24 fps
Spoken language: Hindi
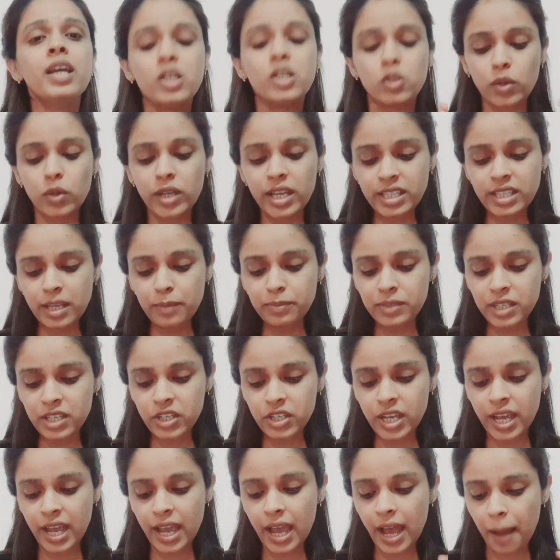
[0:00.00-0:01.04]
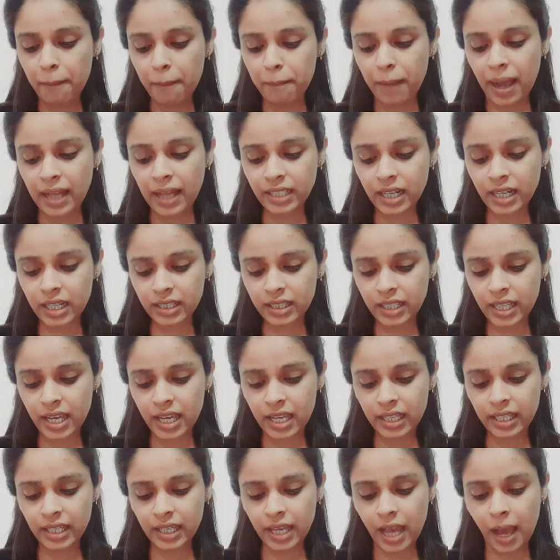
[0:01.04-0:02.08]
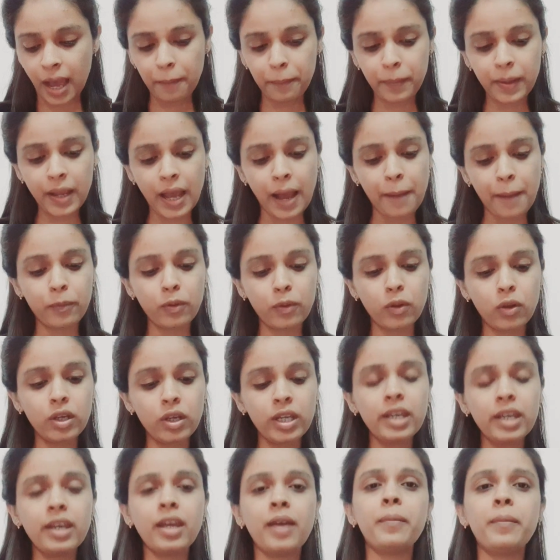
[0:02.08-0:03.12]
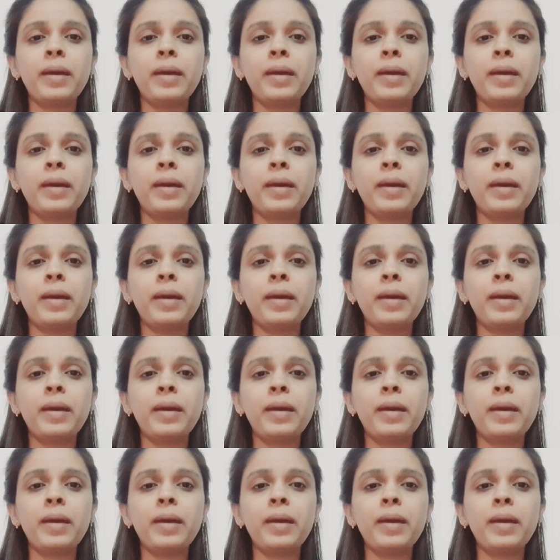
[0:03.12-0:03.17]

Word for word: सो ये सब चीज़ें हैं अब बात करते हैं कि यहाँ पे आपकी